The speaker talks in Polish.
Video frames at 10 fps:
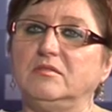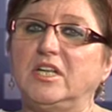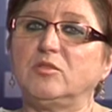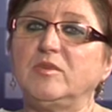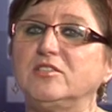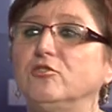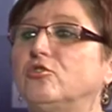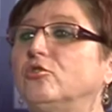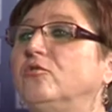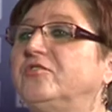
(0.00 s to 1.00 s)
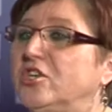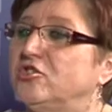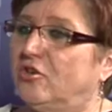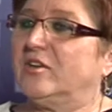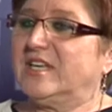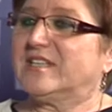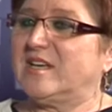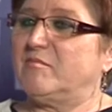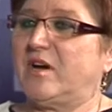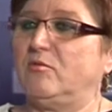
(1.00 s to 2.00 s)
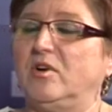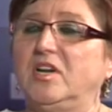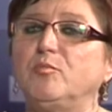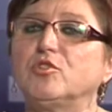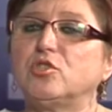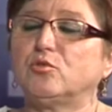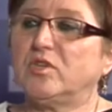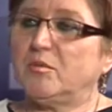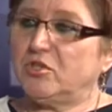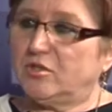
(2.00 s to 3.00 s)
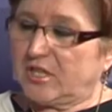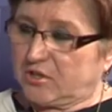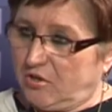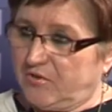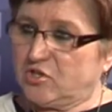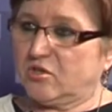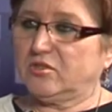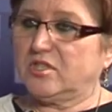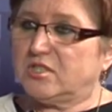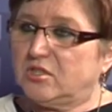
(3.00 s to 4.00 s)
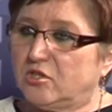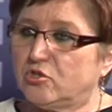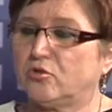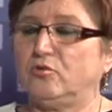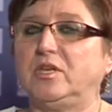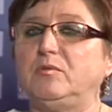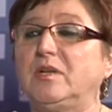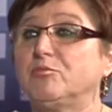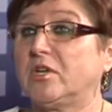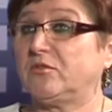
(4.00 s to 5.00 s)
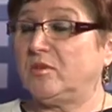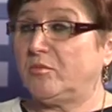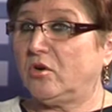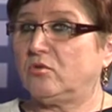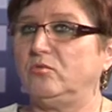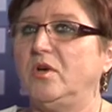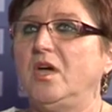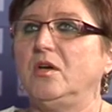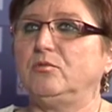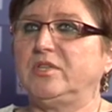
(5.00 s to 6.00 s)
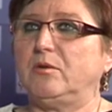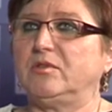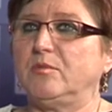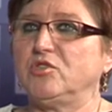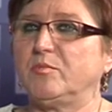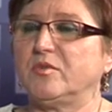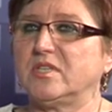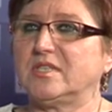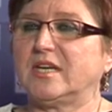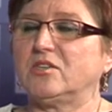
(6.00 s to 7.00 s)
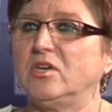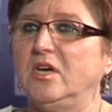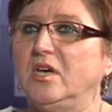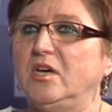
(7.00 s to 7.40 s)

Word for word: natomiast no, środków też ciągle jest za mało, ale pozyskujemy dodatkowe środki z innych źródeł i na przykład w tym roku udało nam się pozyskać